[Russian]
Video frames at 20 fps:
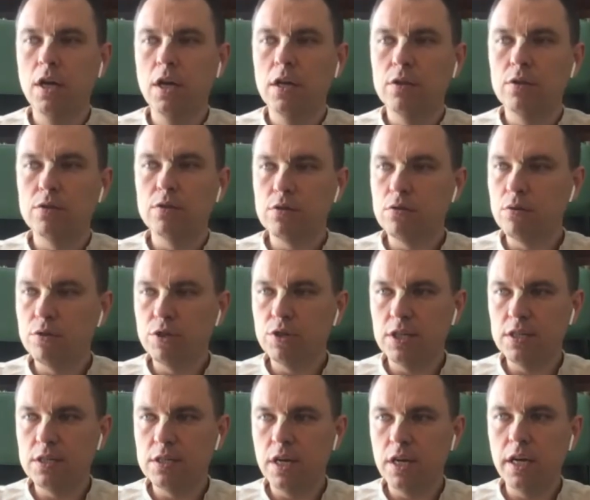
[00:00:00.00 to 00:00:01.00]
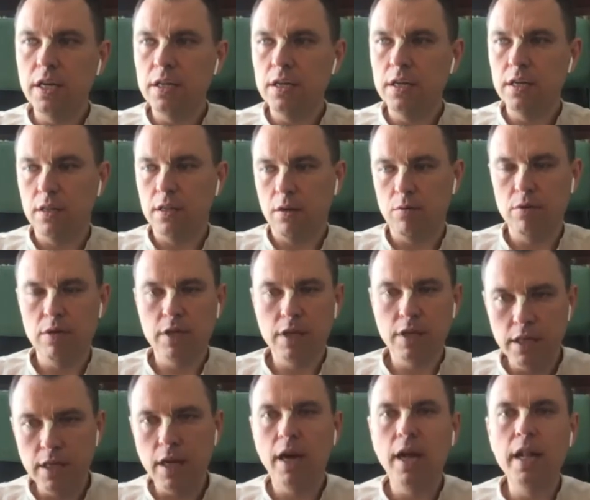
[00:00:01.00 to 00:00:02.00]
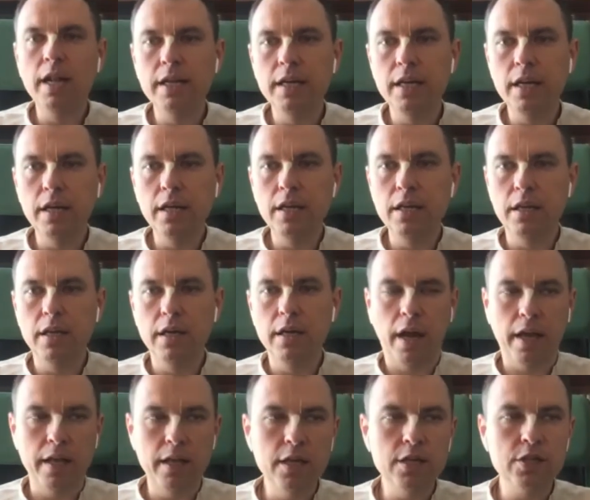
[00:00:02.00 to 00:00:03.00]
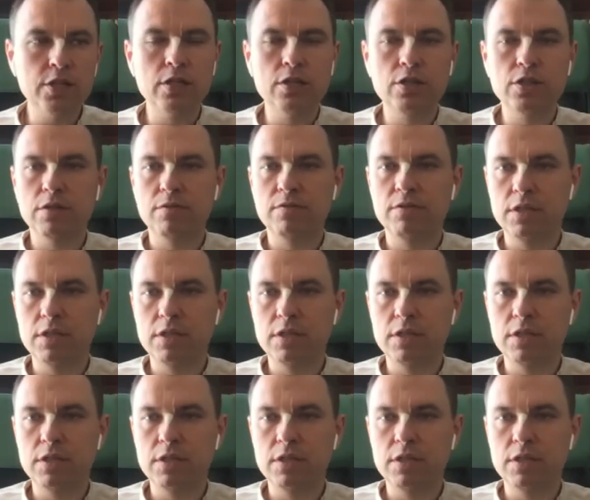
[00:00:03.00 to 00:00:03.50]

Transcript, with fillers: Но с точки зрения такой генеральной линии, конечно же,